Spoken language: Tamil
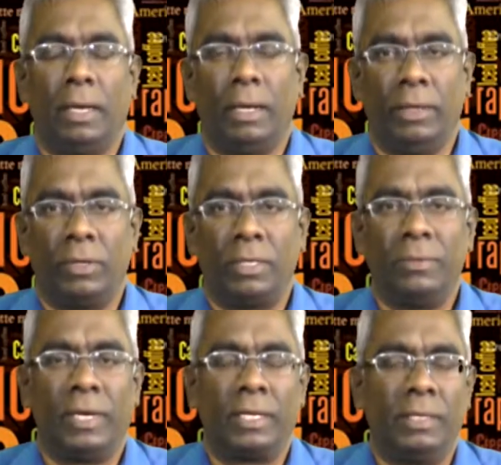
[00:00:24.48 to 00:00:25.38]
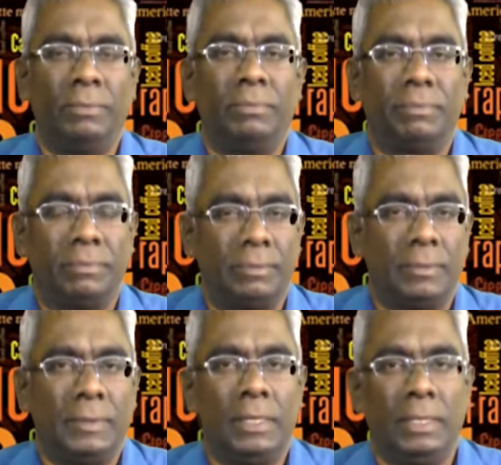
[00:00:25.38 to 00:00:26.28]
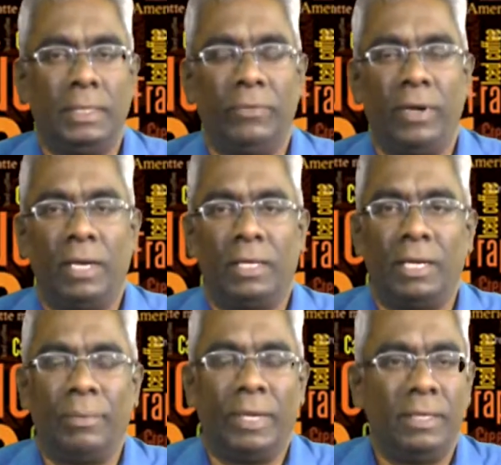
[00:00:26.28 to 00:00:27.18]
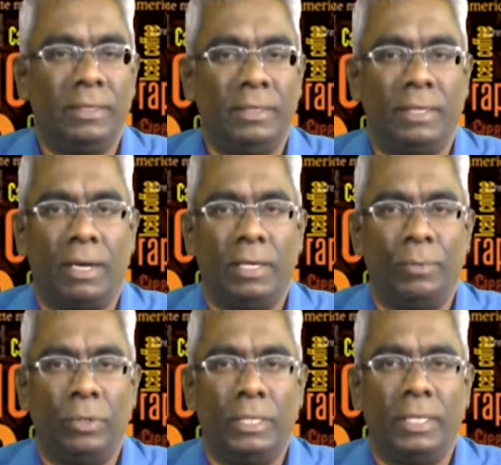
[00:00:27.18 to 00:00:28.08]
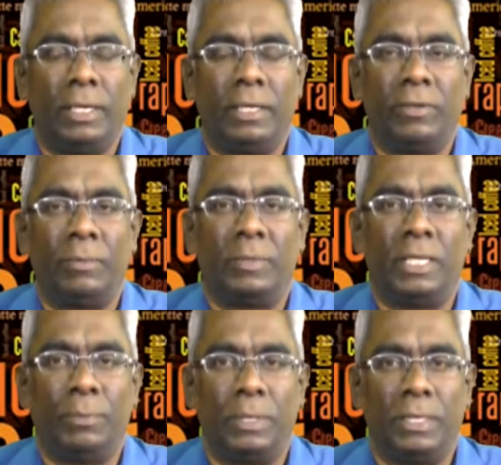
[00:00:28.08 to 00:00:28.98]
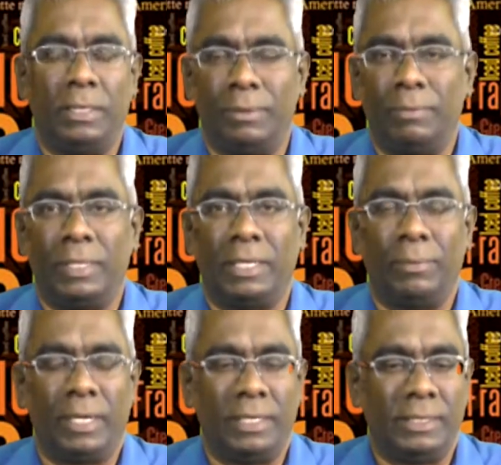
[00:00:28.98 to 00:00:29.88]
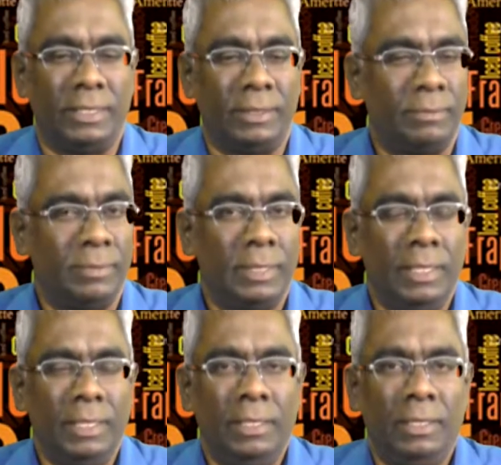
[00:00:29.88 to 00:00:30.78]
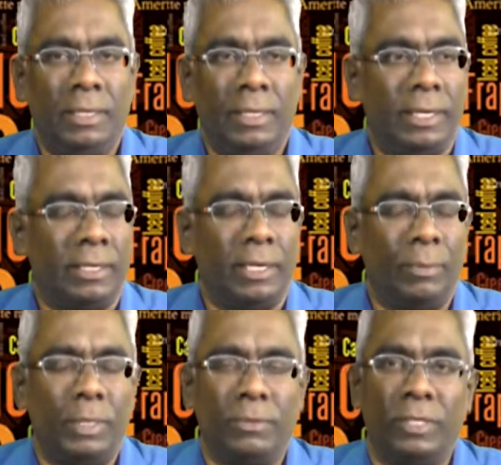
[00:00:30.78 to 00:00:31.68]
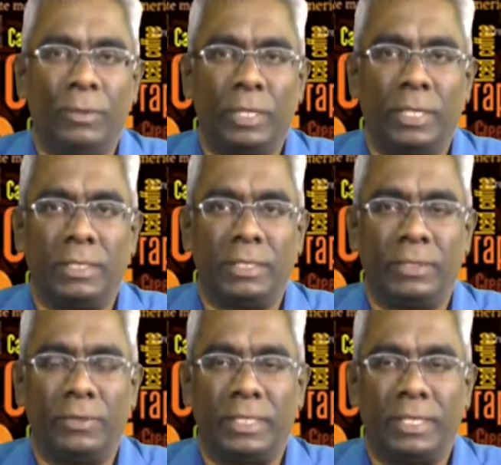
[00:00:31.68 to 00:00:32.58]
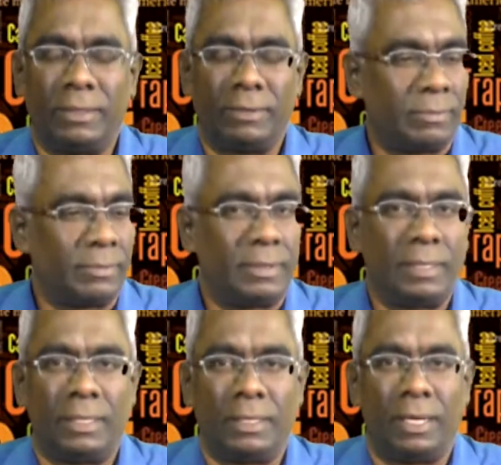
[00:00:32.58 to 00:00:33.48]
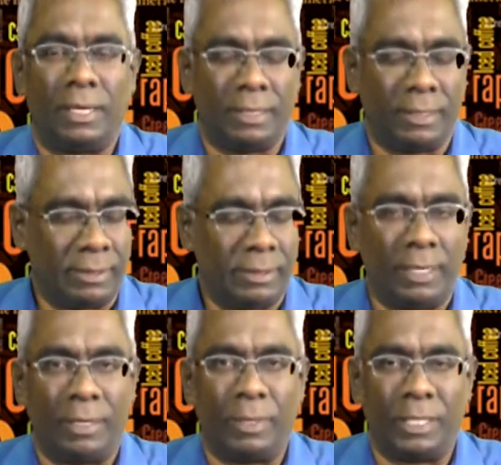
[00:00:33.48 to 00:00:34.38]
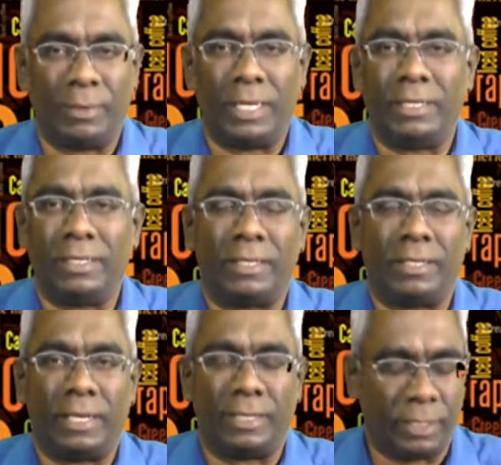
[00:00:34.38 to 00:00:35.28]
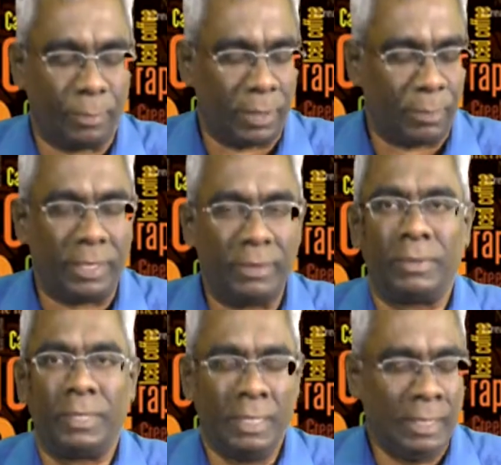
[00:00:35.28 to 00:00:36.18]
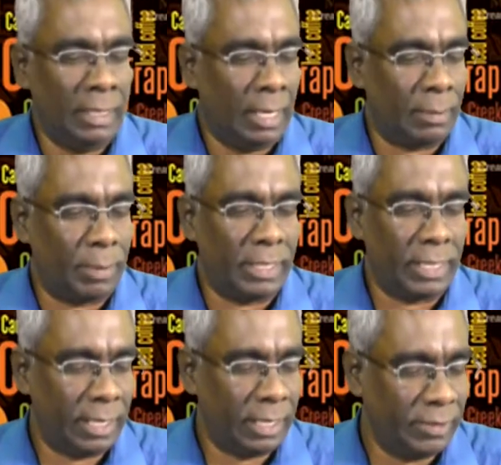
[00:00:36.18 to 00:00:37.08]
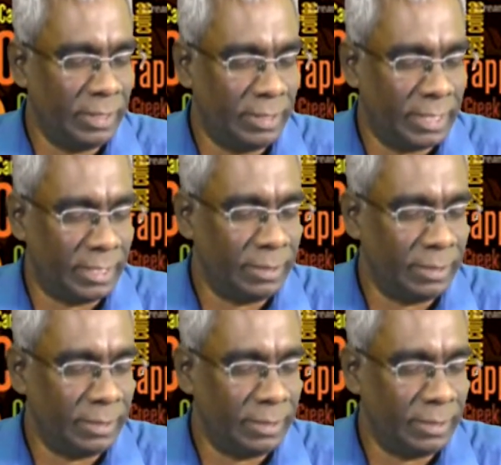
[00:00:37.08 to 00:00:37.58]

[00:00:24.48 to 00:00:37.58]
அனைவருக்கும் வணக்கம் இன்று வியாழக்கிழமை இந்த காலை பொழுதில் அனைவரும் சந்திப்பதில் மிக்க மகிழ்ச்சி இன்றைக்கி என் நண்பர் விடுமுறையில் சென்று விட்டார் ஆக நான் மட்டும்தான் எனக்கு நிகழ்ச்சியை படைப்பேன் ஆக பத்திரிகையெல்லாம் வந்துவிட்டது